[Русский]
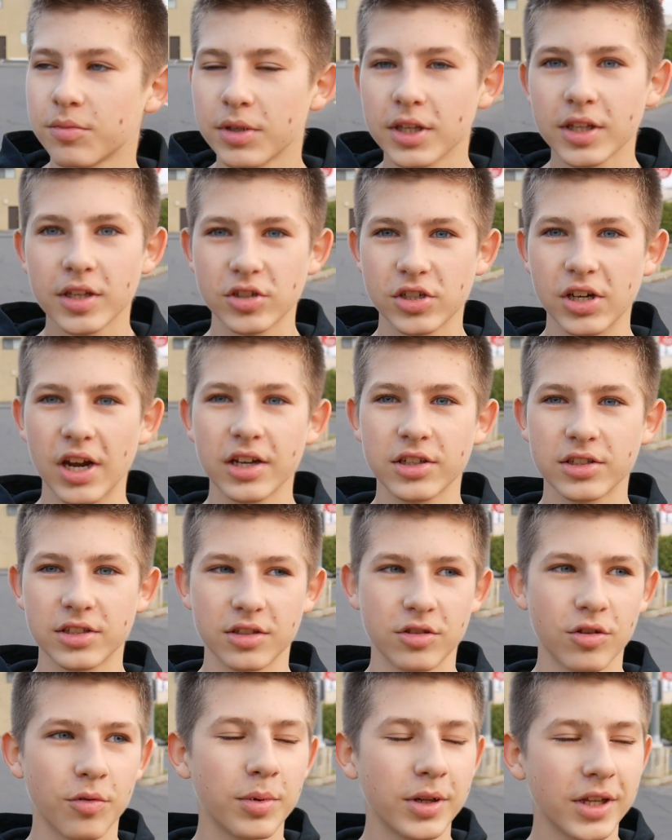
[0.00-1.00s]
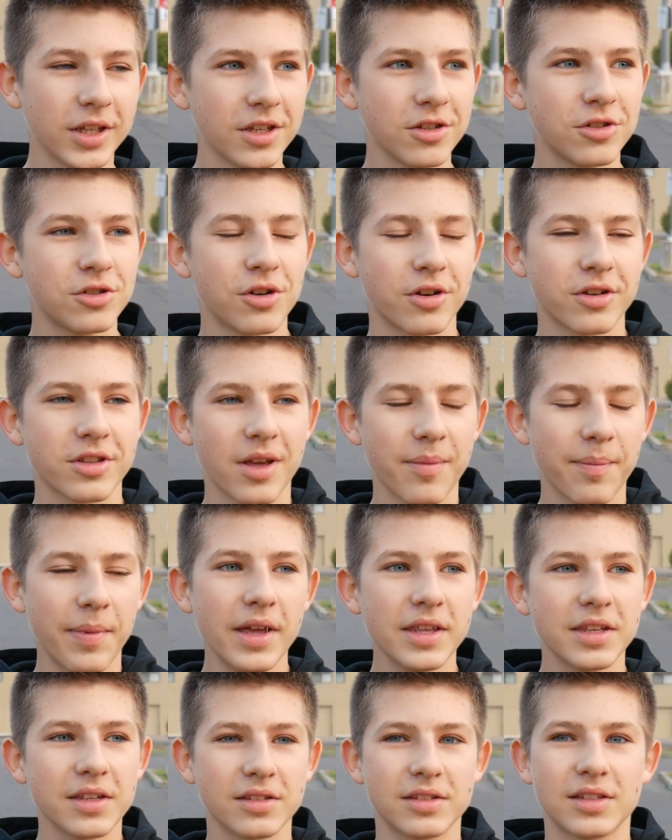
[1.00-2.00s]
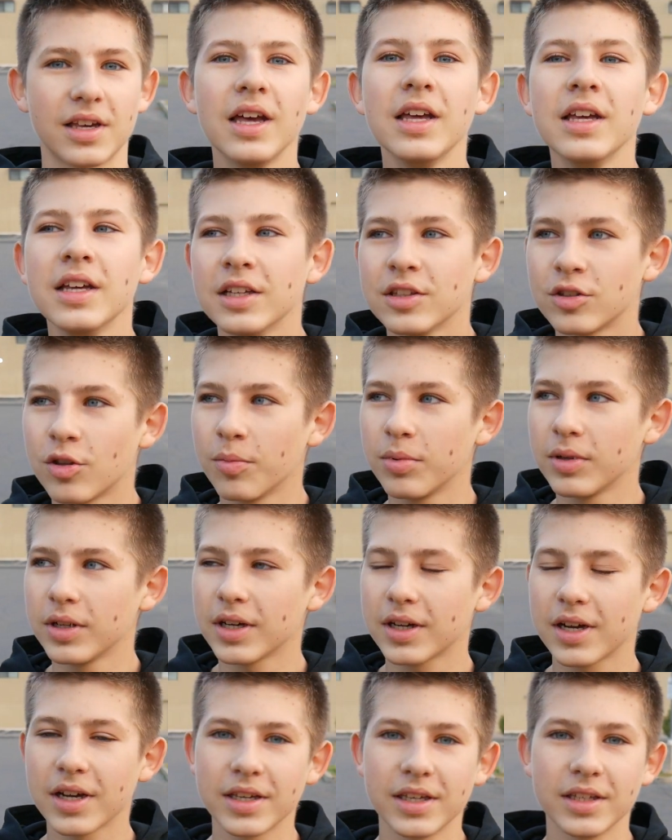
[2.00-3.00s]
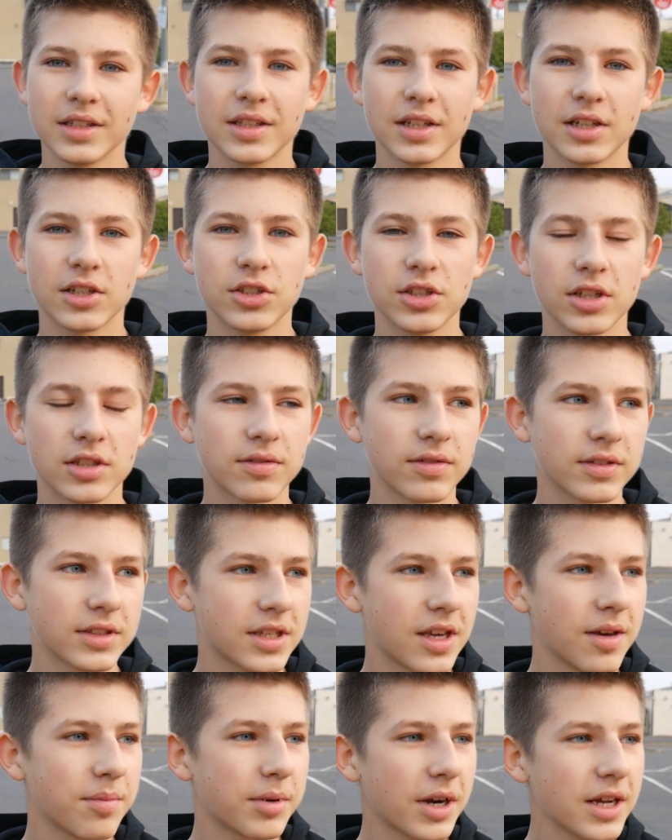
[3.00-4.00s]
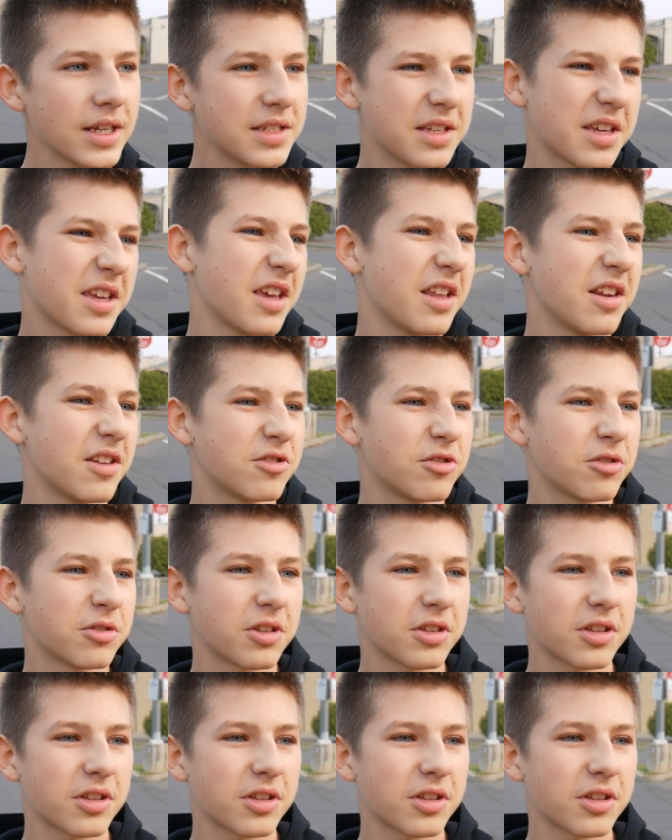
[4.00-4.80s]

Мне даже кажется, то была не Черная Пятница, то было какие-то рождественские праздники или что-то